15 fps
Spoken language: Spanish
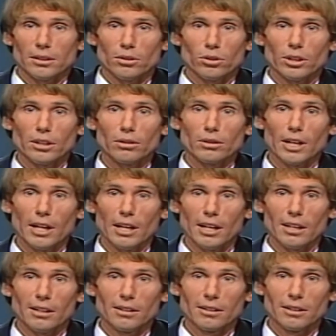No tengo
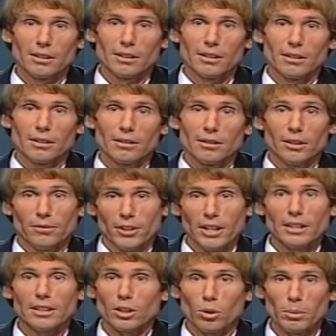nada
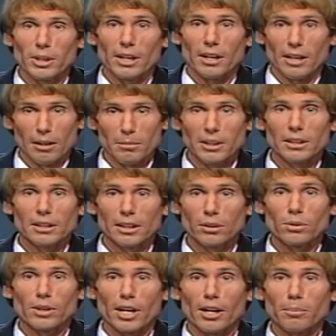diferente que opinar. Realmente
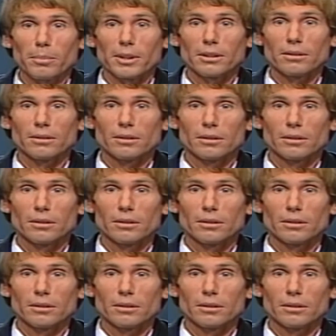tengo un gran respeto.